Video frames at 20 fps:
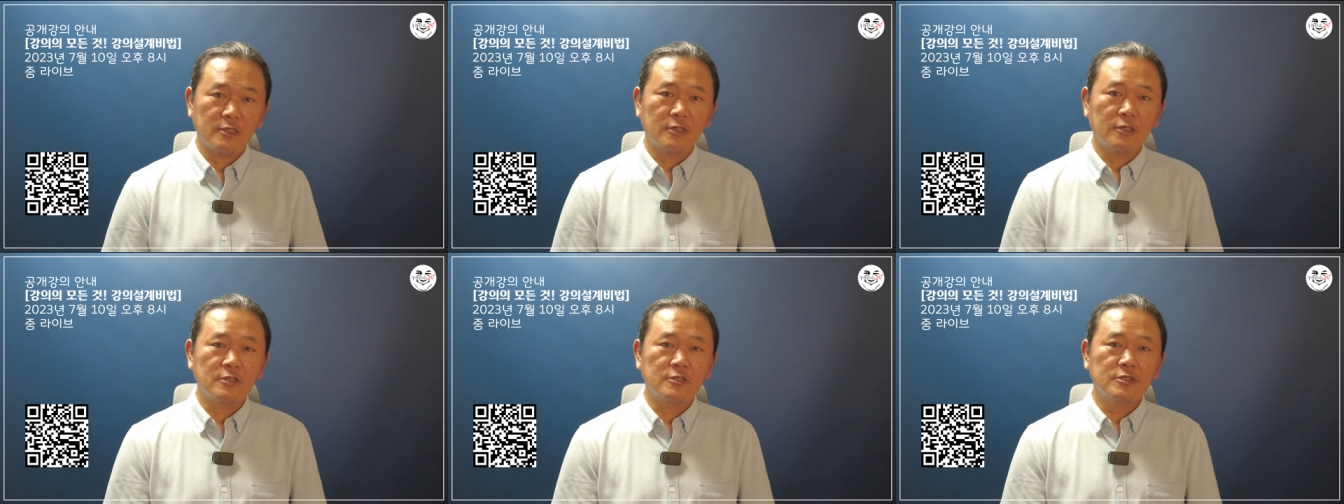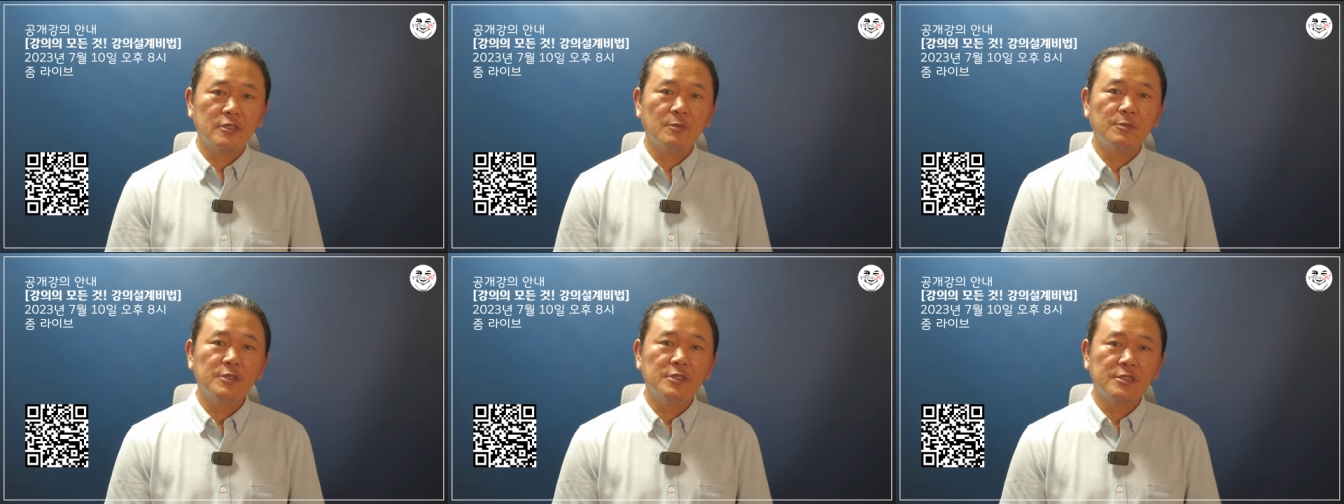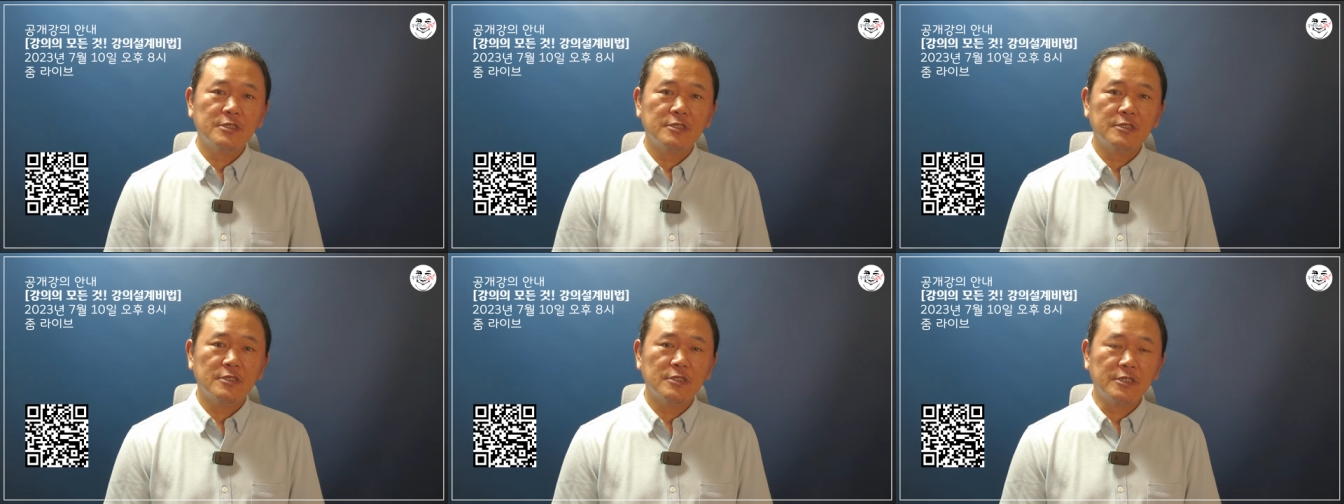그런
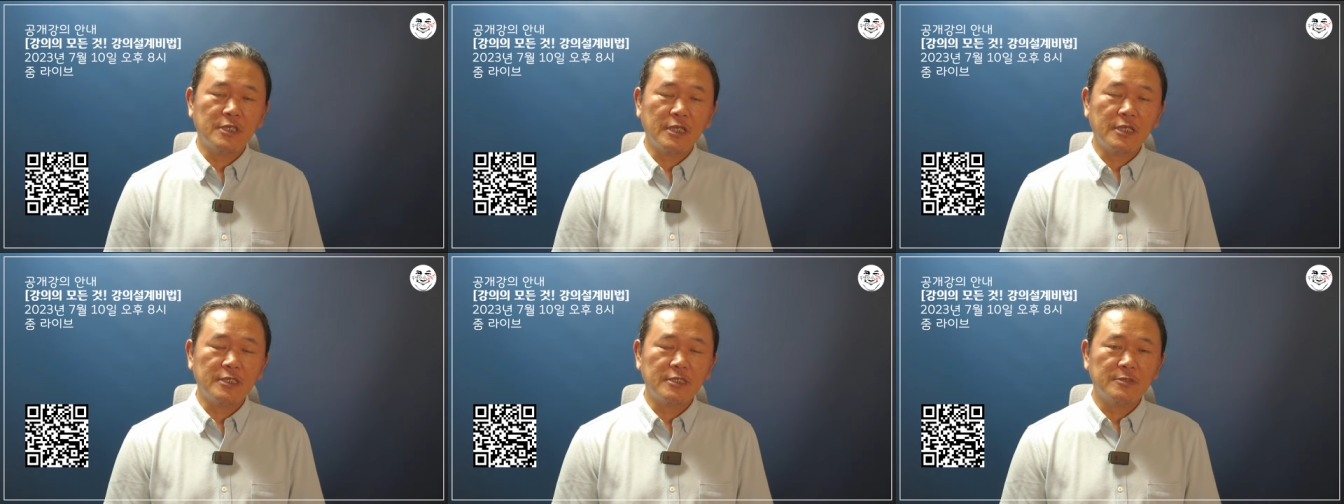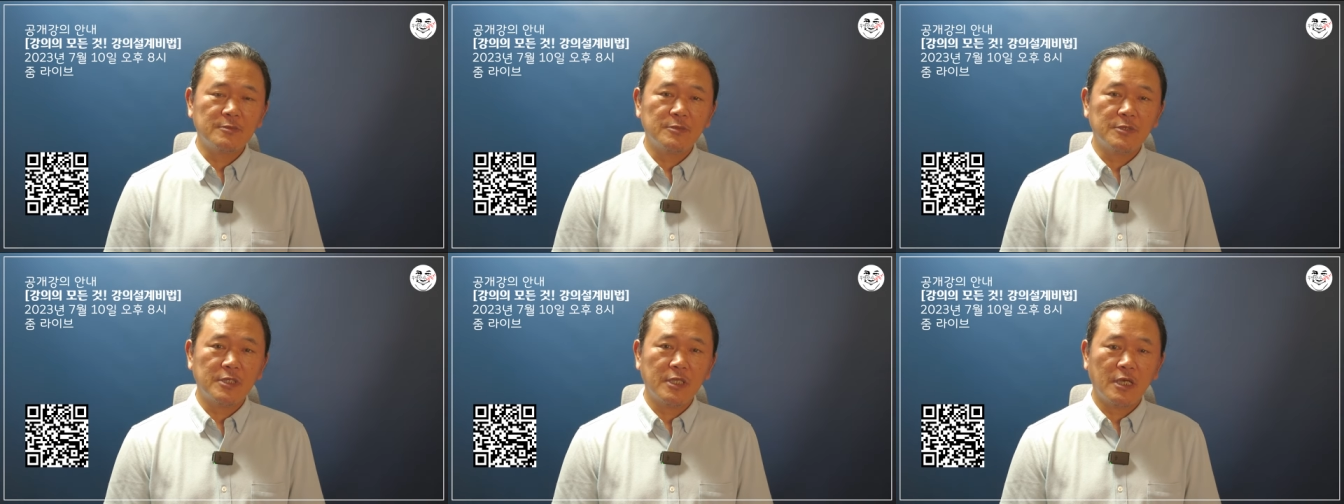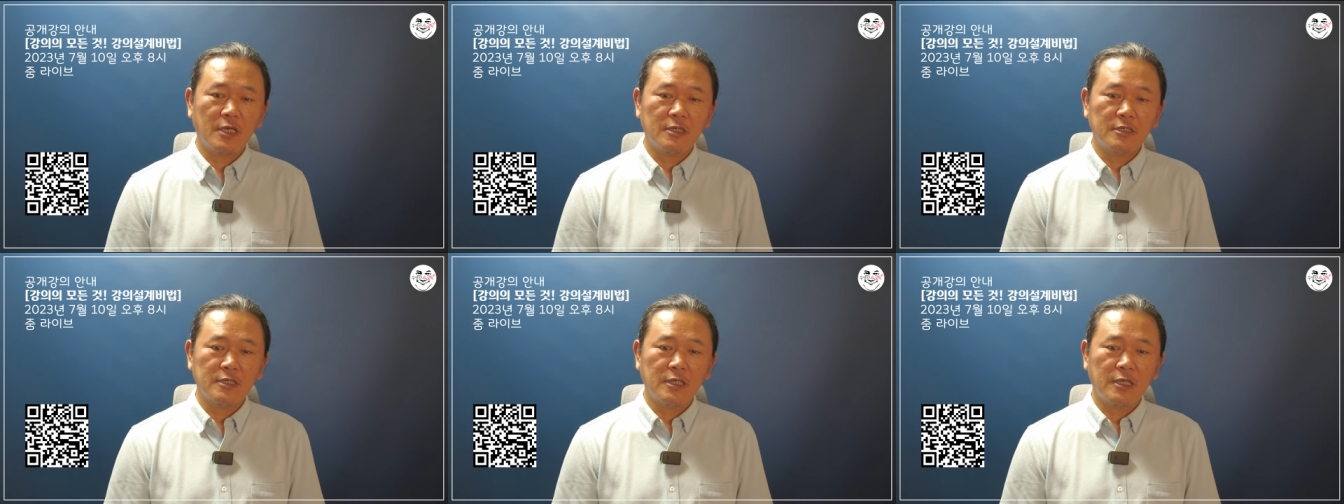서비스를
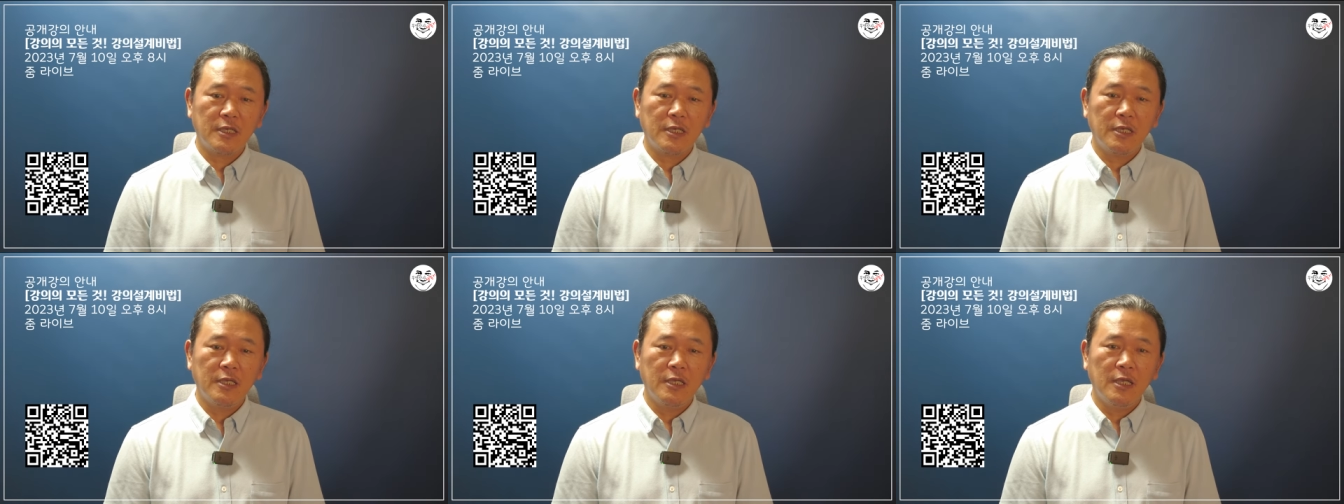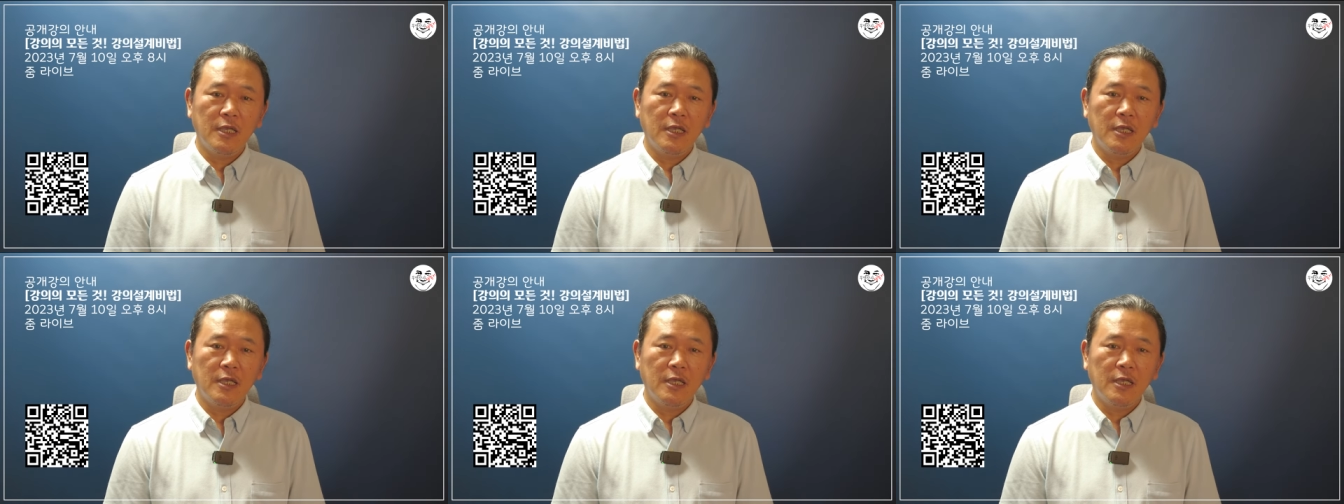찾았습니다. 그게